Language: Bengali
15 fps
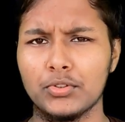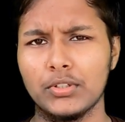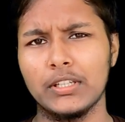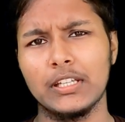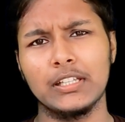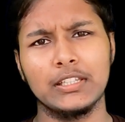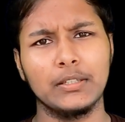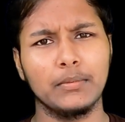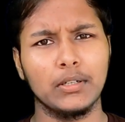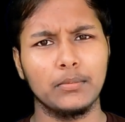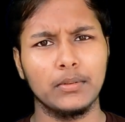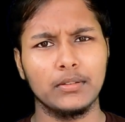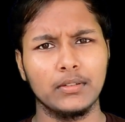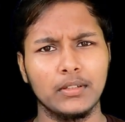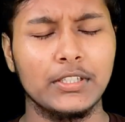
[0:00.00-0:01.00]
অবশ্যই খেলতে
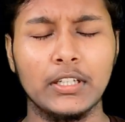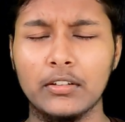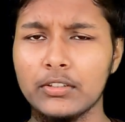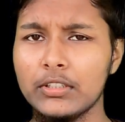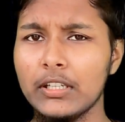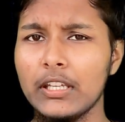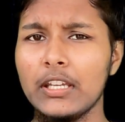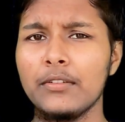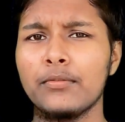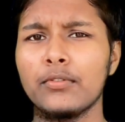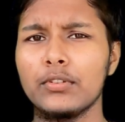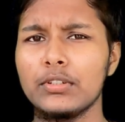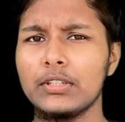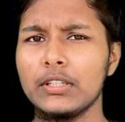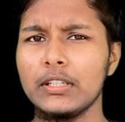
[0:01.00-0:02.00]
পারবেন সেক্ষেত্রে এই
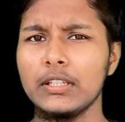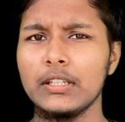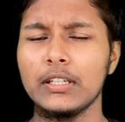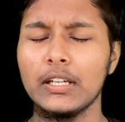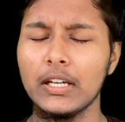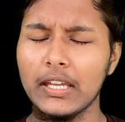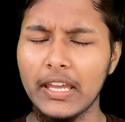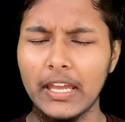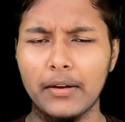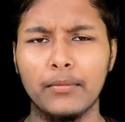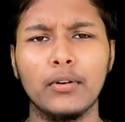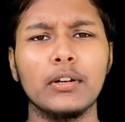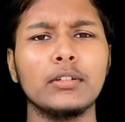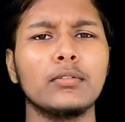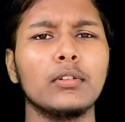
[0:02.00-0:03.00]
ফোনটি
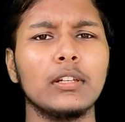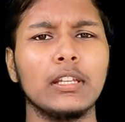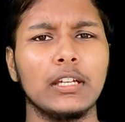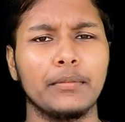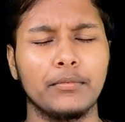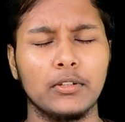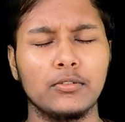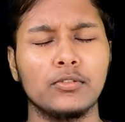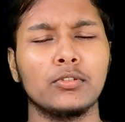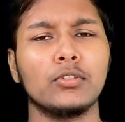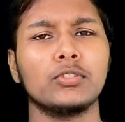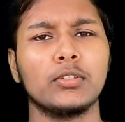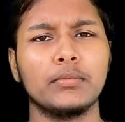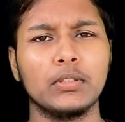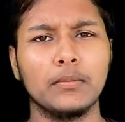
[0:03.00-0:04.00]
অ্যাভয়েড করলে আপনার জন্য
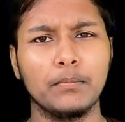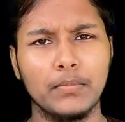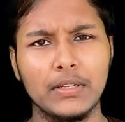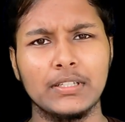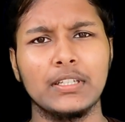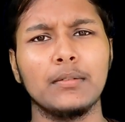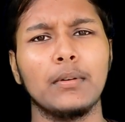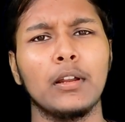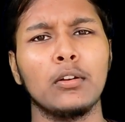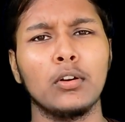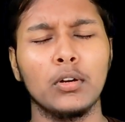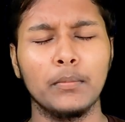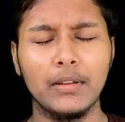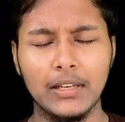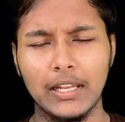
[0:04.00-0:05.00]
সবচেয়ে বেশি ভালো
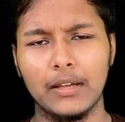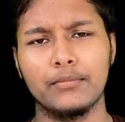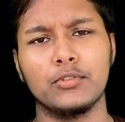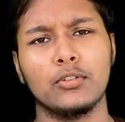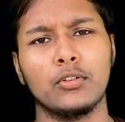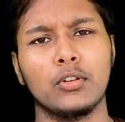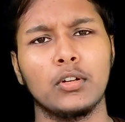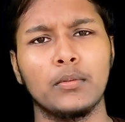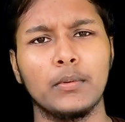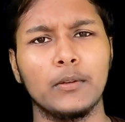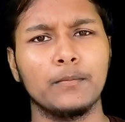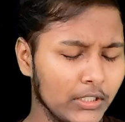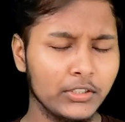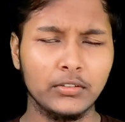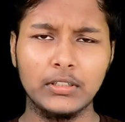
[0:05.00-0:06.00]
হবে লাভজনক হবে
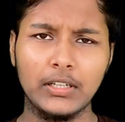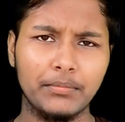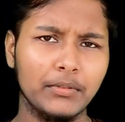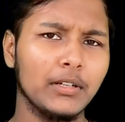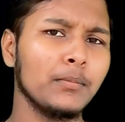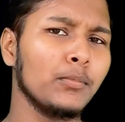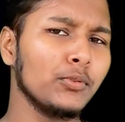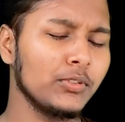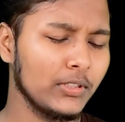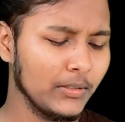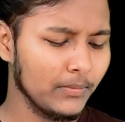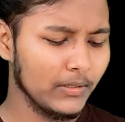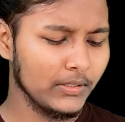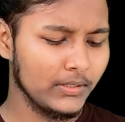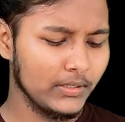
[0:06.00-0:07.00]
আশা করি আপনারা বুঝতে
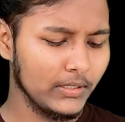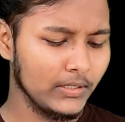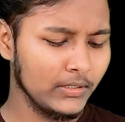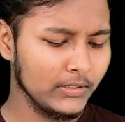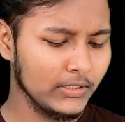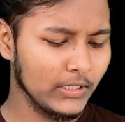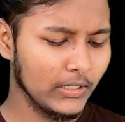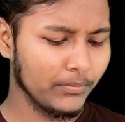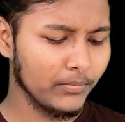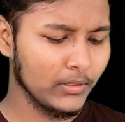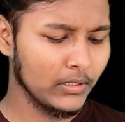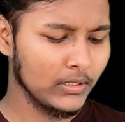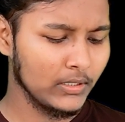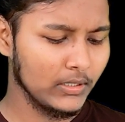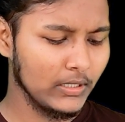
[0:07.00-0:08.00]
পারছেন যে
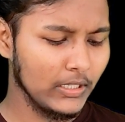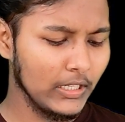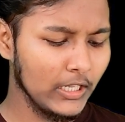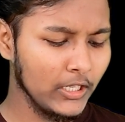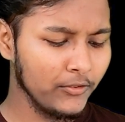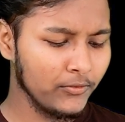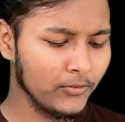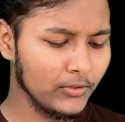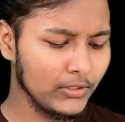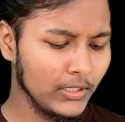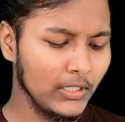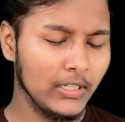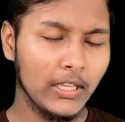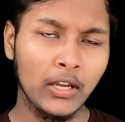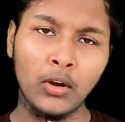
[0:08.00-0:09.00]
আপনার এই
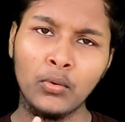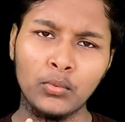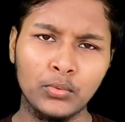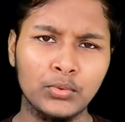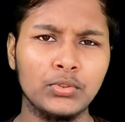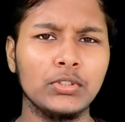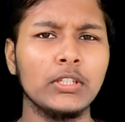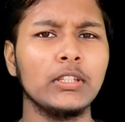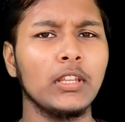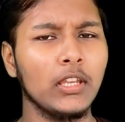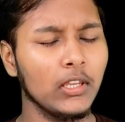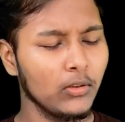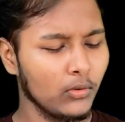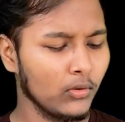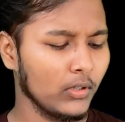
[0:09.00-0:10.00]
ফোনটি নেওয়া উচিত
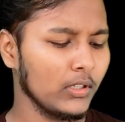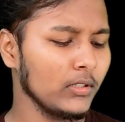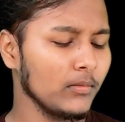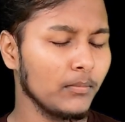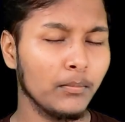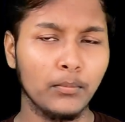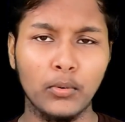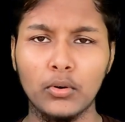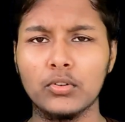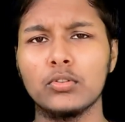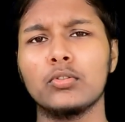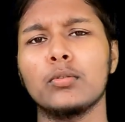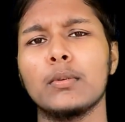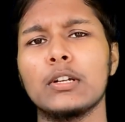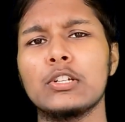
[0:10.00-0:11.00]
কি নয়
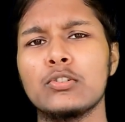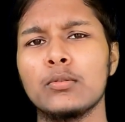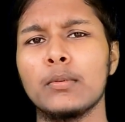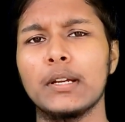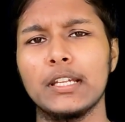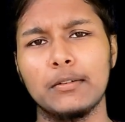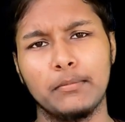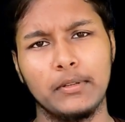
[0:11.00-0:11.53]
বর্তমান সময়ের